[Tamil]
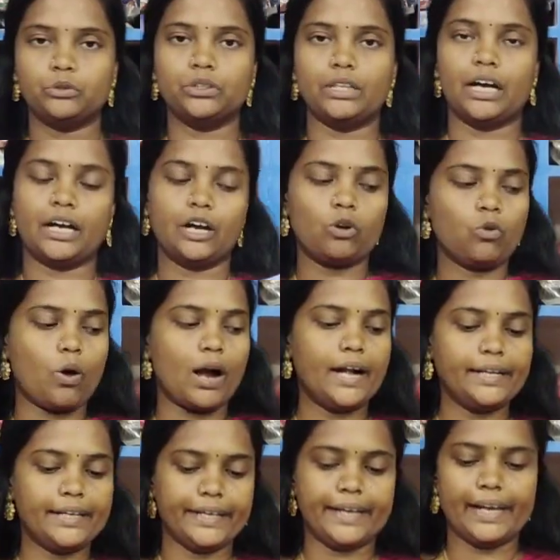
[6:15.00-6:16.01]
மட்டும் தாங்க
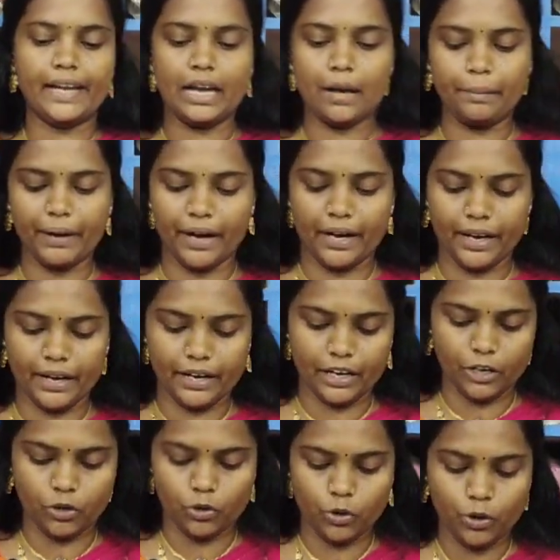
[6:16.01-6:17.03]
குவாலிட்டி எல்லாமே
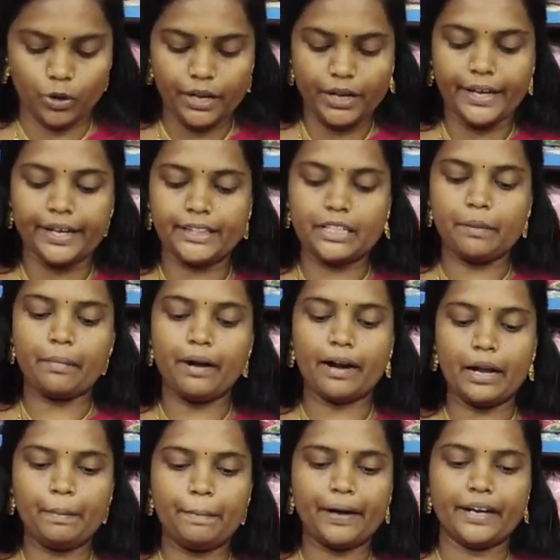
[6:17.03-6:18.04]
அழகா இருக்கும் இந்த
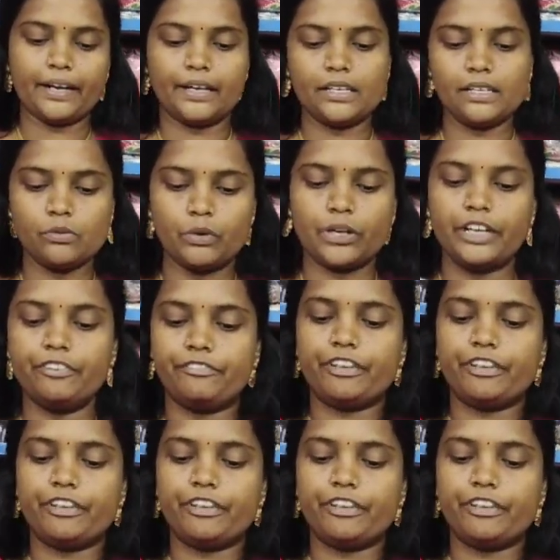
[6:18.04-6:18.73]
மாடல் பாருங்க ஒரு